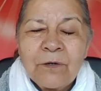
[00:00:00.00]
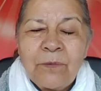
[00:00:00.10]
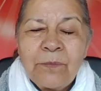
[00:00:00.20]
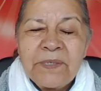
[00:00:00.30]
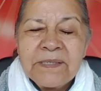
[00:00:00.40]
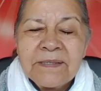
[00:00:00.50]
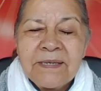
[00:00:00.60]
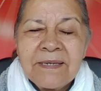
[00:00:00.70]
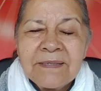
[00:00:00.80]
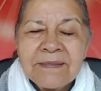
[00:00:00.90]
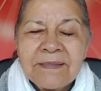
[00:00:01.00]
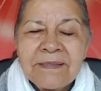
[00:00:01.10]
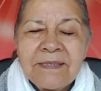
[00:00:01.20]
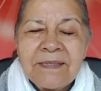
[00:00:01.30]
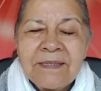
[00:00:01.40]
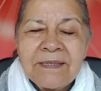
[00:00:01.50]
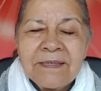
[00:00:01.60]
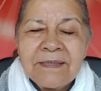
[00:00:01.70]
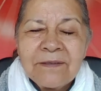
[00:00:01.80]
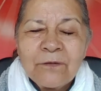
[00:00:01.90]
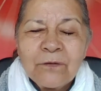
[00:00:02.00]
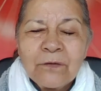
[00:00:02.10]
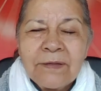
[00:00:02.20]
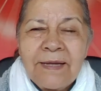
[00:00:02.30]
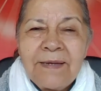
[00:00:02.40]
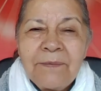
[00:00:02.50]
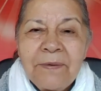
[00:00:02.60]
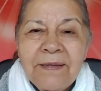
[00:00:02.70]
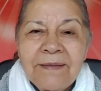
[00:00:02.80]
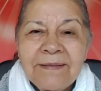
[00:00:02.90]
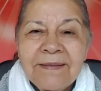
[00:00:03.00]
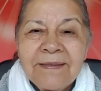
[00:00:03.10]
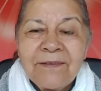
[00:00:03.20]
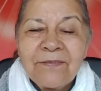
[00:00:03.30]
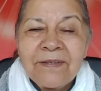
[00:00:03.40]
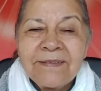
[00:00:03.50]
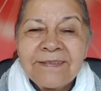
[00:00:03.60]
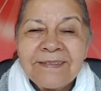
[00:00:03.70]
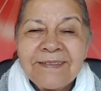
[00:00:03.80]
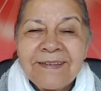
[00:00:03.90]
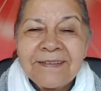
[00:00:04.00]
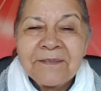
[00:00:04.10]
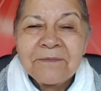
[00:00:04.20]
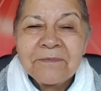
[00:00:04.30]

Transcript: Como mi ser se llena totalmente de felicidad.